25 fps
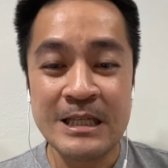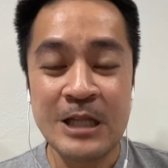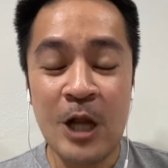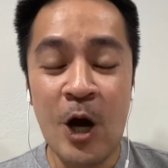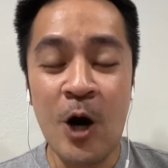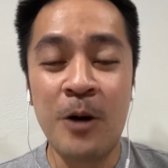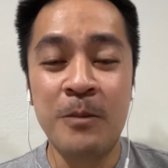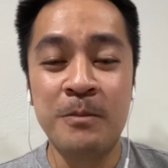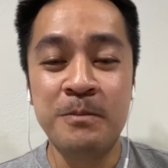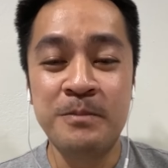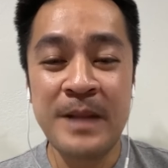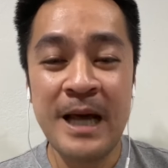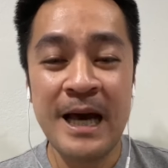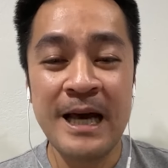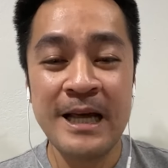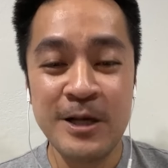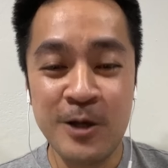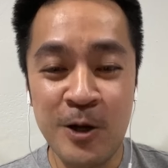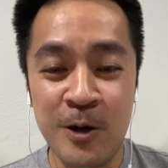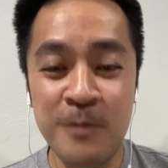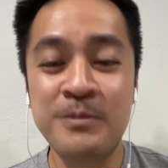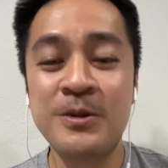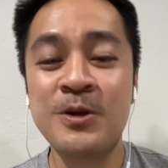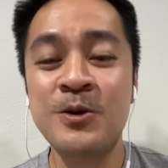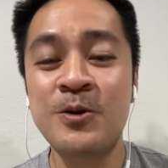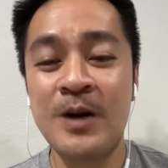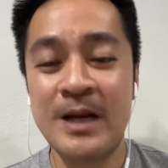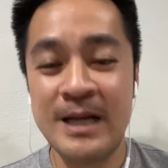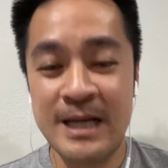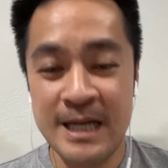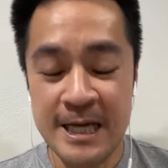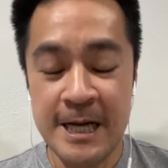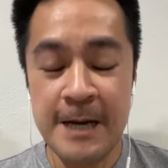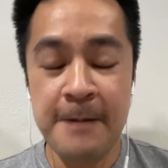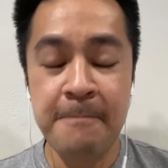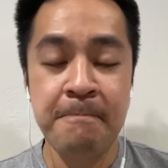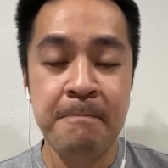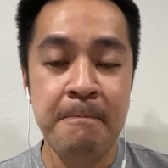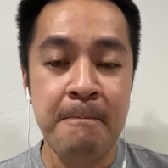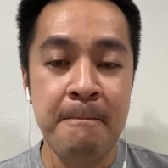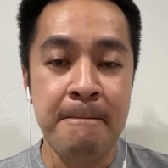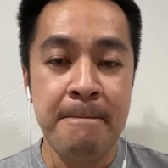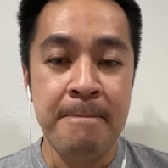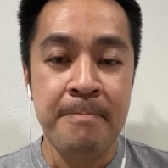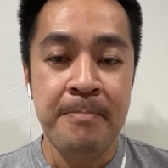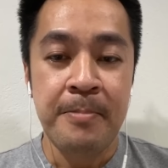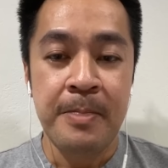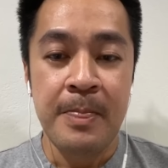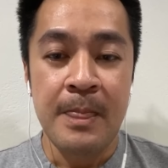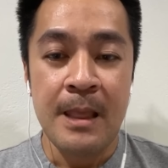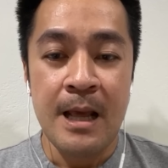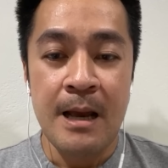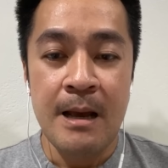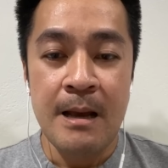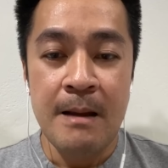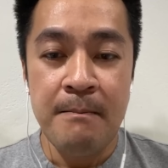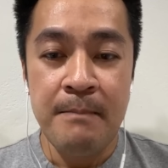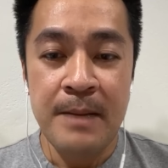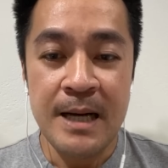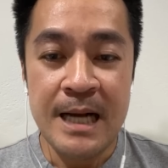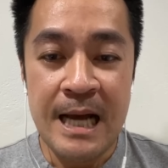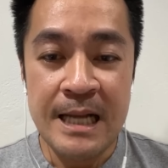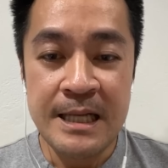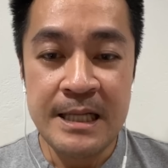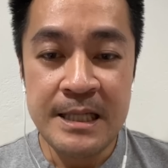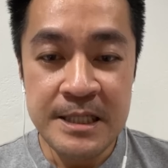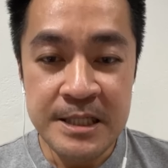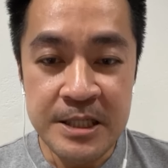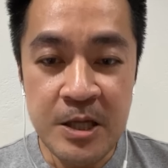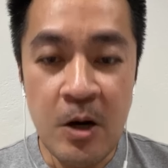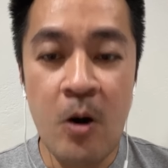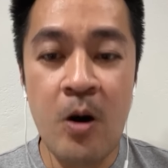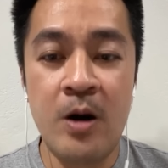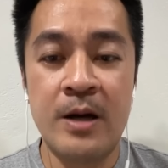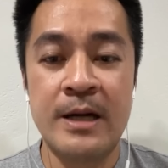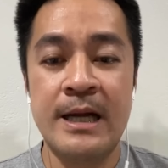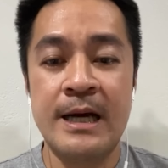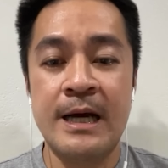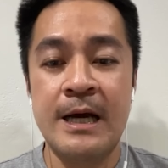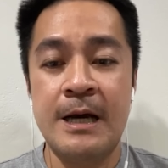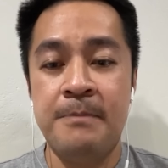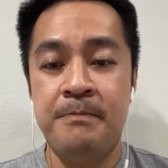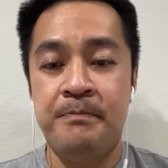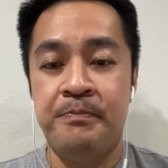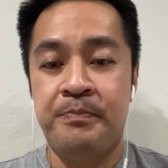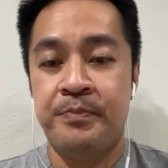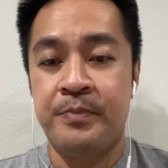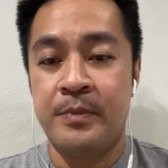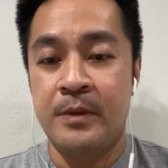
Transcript: ตอบได้ครบถ้วนนะครับประการที่สองนะครับ